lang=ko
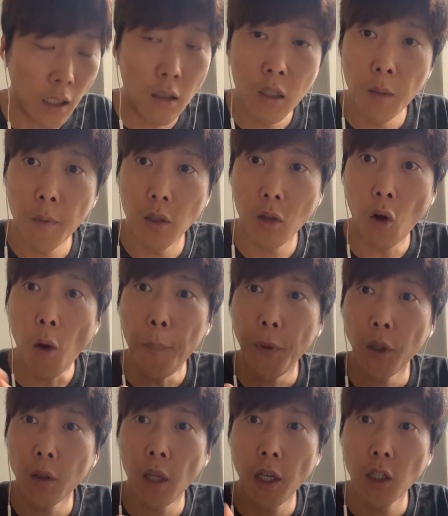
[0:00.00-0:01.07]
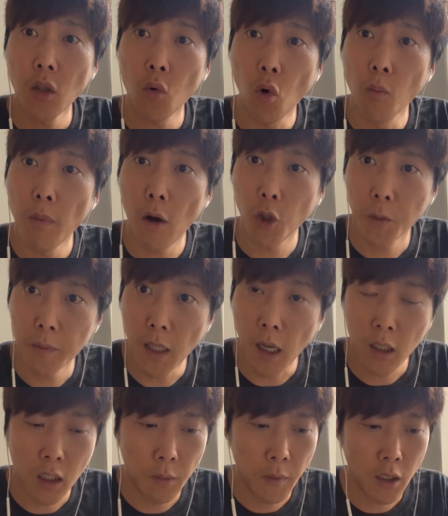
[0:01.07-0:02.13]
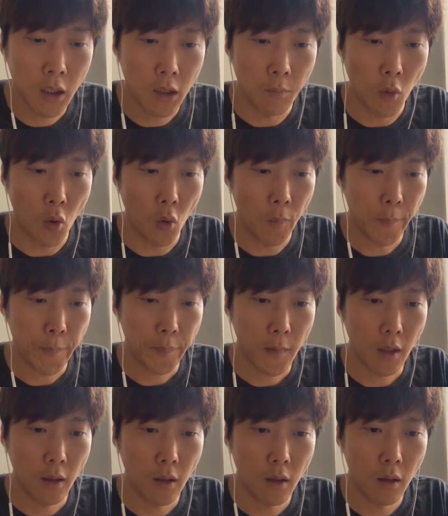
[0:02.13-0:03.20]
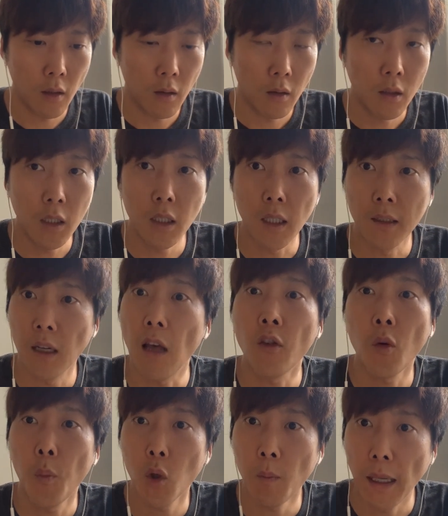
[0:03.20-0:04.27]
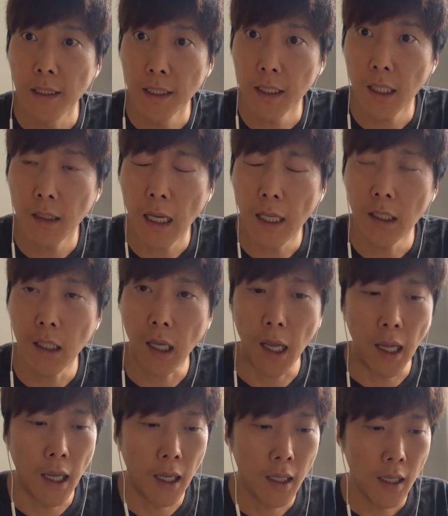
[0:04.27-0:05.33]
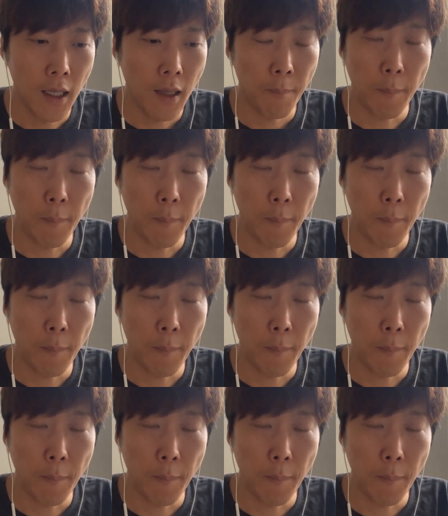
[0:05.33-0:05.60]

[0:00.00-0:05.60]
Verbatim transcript: 예를 들면 이제 컴퓨테이션 공부하고 싶다 그러면은 뭐 흔히 이제 그라스호퍼로 많이 시작을 하니까